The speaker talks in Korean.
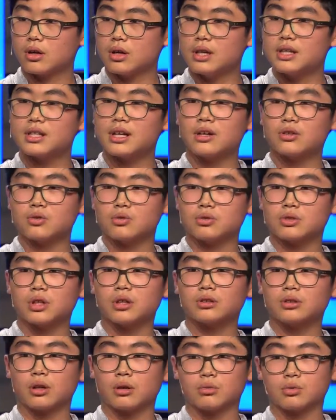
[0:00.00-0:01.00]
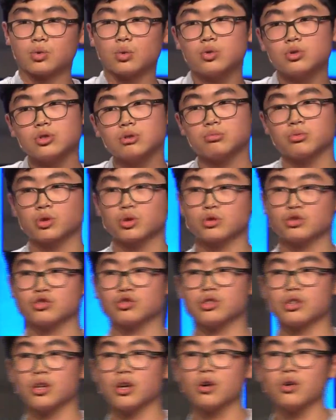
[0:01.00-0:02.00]
이상한 점 찾았다면 손
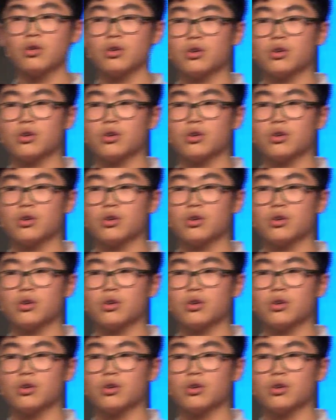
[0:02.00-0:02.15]
좀들주실래요